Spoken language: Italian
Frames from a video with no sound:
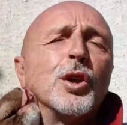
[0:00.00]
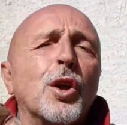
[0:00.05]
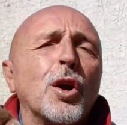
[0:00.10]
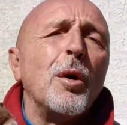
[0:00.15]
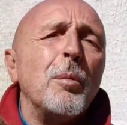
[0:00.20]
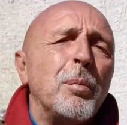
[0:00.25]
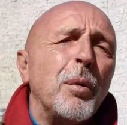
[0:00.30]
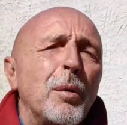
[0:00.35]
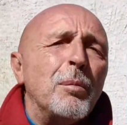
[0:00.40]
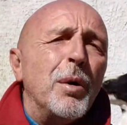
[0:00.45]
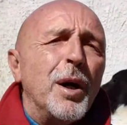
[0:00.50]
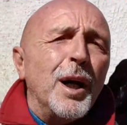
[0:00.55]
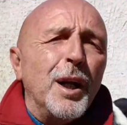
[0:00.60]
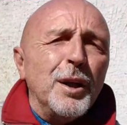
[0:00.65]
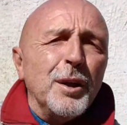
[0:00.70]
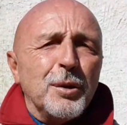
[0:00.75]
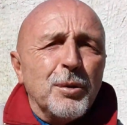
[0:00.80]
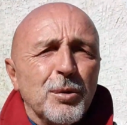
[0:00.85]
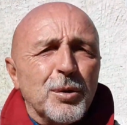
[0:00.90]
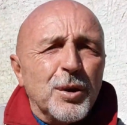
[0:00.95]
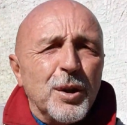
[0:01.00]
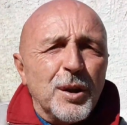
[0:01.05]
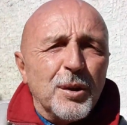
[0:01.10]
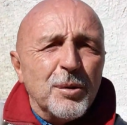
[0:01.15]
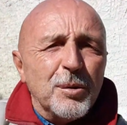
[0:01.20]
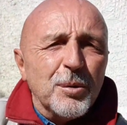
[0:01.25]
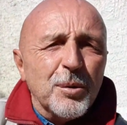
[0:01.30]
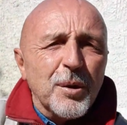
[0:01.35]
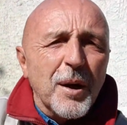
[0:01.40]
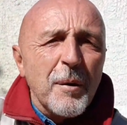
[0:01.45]
troppo belli tutti e
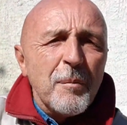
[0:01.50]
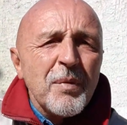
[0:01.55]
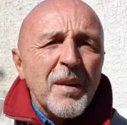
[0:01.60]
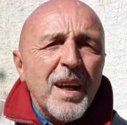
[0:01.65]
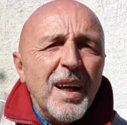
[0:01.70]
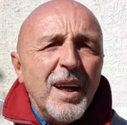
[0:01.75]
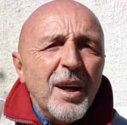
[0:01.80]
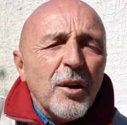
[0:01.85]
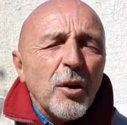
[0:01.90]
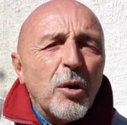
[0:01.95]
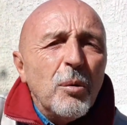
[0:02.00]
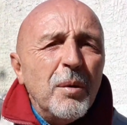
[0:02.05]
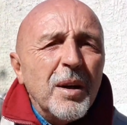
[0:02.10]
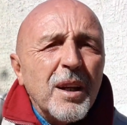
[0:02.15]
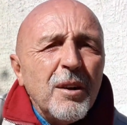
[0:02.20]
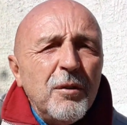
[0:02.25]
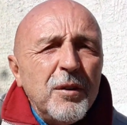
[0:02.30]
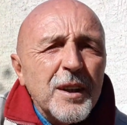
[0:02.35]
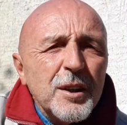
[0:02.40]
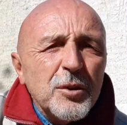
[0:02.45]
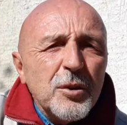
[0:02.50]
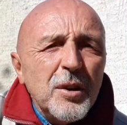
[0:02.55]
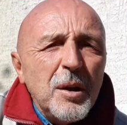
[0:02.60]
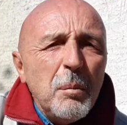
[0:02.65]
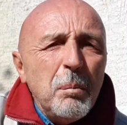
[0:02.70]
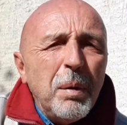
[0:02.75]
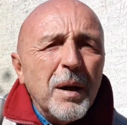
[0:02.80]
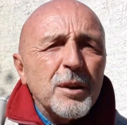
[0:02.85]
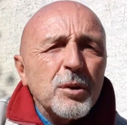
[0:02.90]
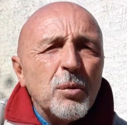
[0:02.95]
due. Come riflessione
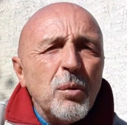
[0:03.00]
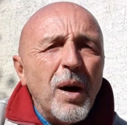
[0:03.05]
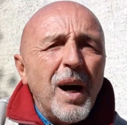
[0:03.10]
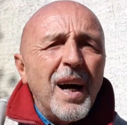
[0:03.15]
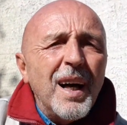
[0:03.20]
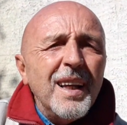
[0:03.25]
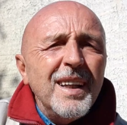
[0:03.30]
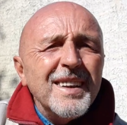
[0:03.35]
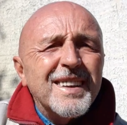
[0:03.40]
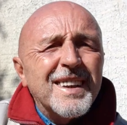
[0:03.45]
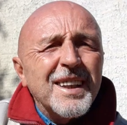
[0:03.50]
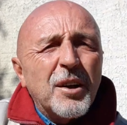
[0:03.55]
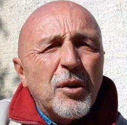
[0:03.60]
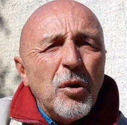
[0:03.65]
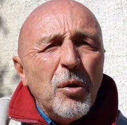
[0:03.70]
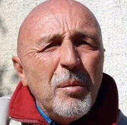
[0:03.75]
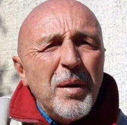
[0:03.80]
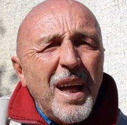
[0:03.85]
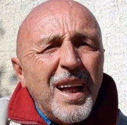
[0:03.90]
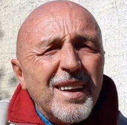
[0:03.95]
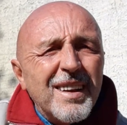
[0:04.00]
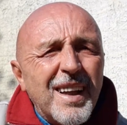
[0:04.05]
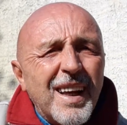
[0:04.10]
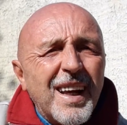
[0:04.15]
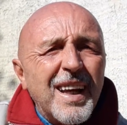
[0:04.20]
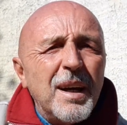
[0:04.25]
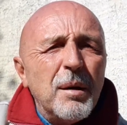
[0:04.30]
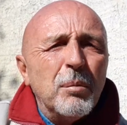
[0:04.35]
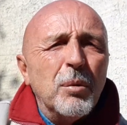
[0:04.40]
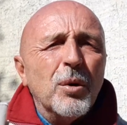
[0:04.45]
pasquale, siccome
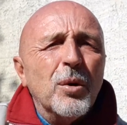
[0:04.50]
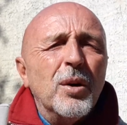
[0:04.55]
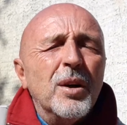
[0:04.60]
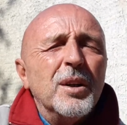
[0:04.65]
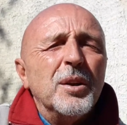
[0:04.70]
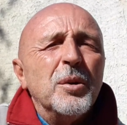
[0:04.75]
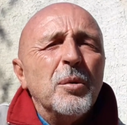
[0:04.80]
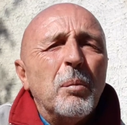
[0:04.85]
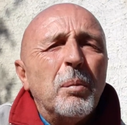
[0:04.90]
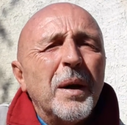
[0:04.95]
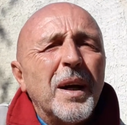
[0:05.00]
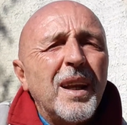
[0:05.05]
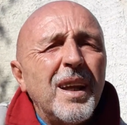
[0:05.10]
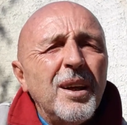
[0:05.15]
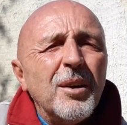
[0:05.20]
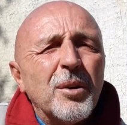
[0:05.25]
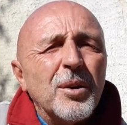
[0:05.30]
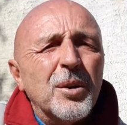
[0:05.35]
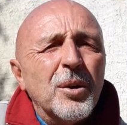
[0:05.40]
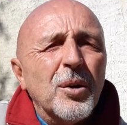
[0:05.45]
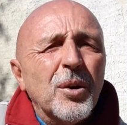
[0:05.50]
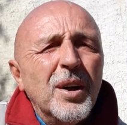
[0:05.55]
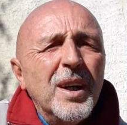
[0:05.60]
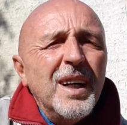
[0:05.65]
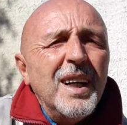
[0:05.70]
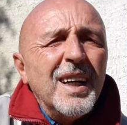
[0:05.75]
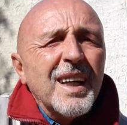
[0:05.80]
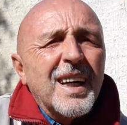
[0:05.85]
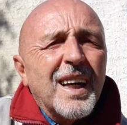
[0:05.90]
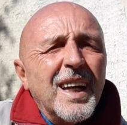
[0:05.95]
andremo in un periodo
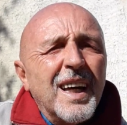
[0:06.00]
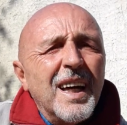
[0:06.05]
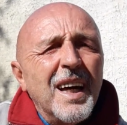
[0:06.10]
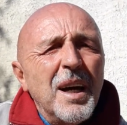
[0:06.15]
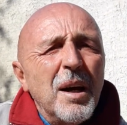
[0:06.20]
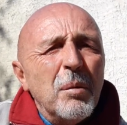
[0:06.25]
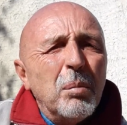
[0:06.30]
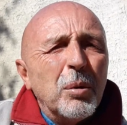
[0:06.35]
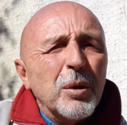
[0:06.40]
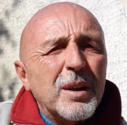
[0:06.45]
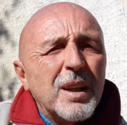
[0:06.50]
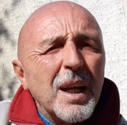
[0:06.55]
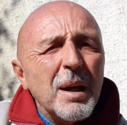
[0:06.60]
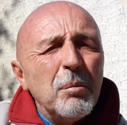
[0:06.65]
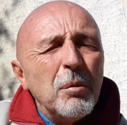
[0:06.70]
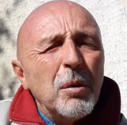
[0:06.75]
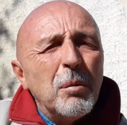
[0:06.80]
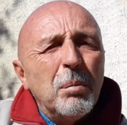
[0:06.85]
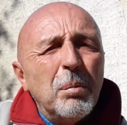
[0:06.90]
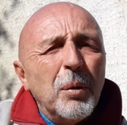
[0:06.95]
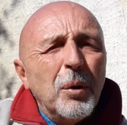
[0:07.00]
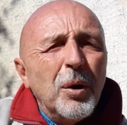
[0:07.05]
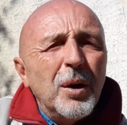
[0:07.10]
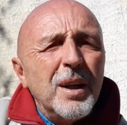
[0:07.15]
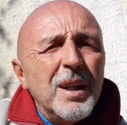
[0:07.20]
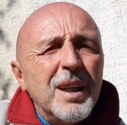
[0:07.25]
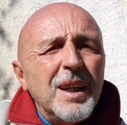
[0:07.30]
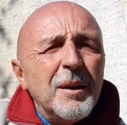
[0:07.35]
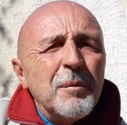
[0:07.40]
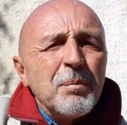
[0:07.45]
che potremo
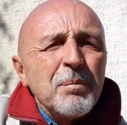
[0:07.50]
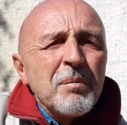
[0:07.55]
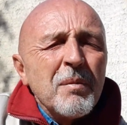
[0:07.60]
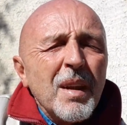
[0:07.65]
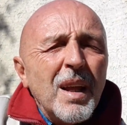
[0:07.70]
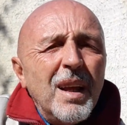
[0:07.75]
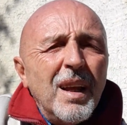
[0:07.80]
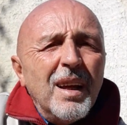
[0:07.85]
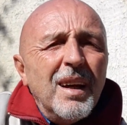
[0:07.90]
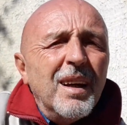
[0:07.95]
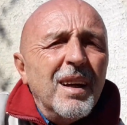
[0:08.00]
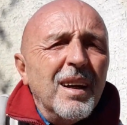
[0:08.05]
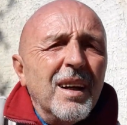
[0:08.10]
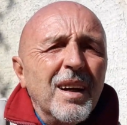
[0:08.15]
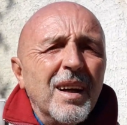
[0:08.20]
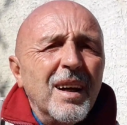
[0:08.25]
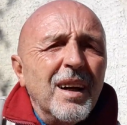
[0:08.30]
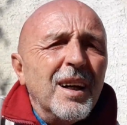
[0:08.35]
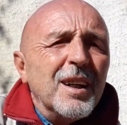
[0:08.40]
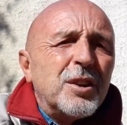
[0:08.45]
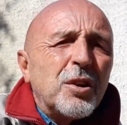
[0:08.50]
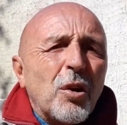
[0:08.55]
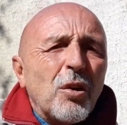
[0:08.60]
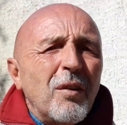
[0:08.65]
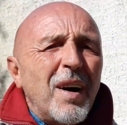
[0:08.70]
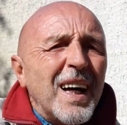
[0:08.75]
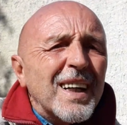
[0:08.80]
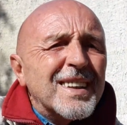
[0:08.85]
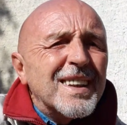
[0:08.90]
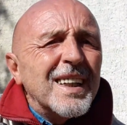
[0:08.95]
poi eh,
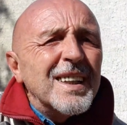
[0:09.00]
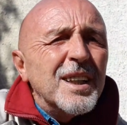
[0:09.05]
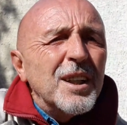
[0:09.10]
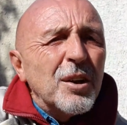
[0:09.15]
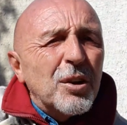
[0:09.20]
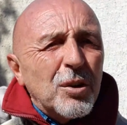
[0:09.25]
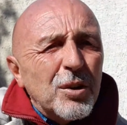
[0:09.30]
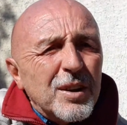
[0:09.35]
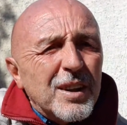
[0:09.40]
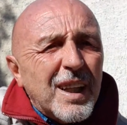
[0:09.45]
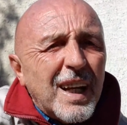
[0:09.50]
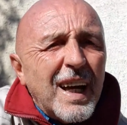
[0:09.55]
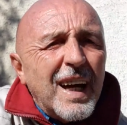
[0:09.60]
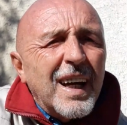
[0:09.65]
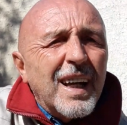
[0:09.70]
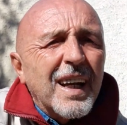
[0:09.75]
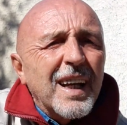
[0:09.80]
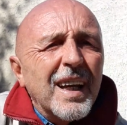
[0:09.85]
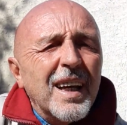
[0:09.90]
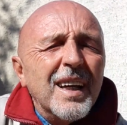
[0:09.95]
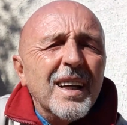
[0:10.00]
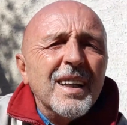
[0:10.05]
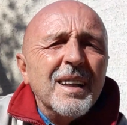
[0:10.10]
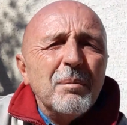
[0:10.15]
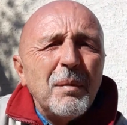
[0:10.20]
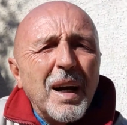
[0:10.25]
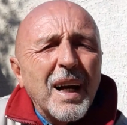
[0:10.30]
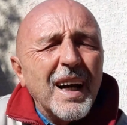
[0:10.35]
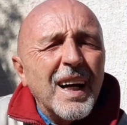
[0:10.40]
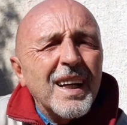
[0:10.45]
trovarci ad incontrare
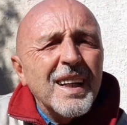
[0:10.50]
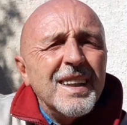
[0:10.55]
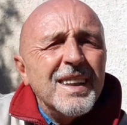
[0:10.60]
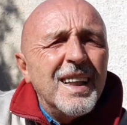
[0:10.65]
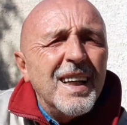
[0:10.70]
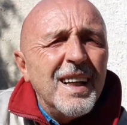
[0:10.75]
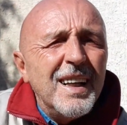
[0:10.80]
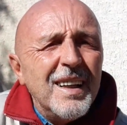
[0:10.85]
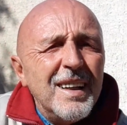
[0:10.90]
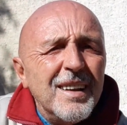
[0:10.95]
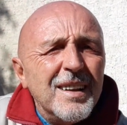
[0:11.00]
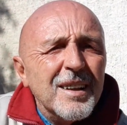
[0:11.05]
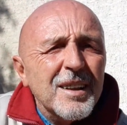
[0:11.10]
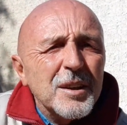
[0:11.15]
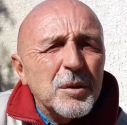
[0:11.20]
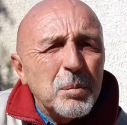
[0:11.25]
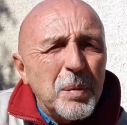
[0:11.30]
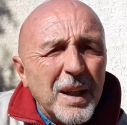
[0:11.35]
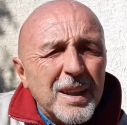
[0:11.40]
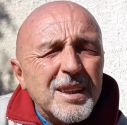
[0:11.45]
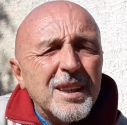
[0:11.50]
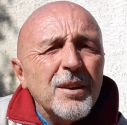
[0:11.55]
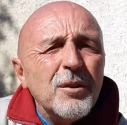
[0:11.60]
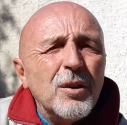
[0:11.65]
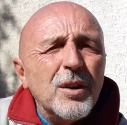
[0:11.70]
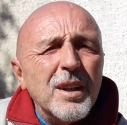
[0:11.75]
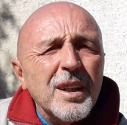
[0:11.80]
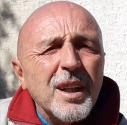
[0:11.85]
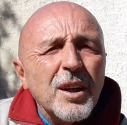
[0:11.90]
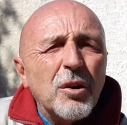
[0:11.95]
magari degli
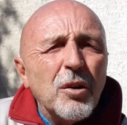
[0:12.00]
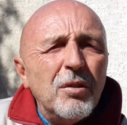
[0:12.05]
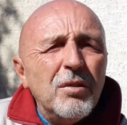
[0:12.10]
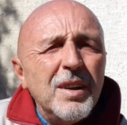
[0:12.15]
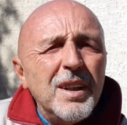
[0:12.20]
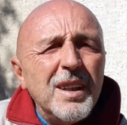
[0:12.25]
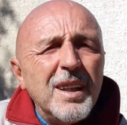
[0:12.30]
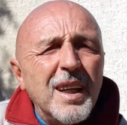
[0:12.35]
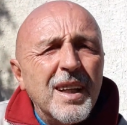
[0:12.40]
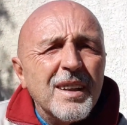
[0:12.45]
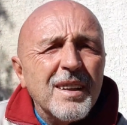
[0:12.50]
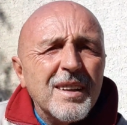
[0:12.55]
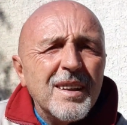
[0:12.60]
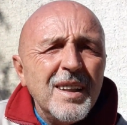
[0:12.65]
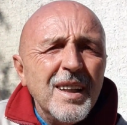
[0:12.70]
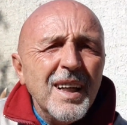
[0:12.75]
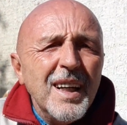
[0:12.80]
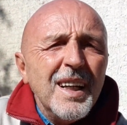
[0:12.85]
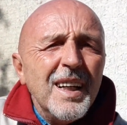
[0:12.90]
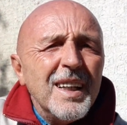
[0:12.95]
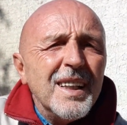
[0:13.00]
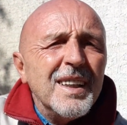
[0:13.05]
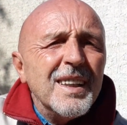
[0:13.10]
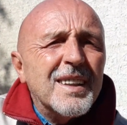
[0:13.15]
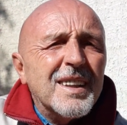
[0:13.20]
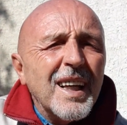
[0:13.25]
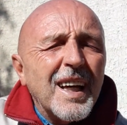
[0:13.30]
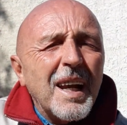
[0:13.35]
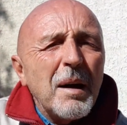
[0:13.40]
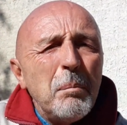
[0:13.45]
spiacevoli inconvenienti,
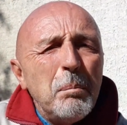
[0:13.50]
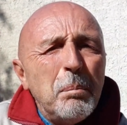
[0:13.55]
iniziare a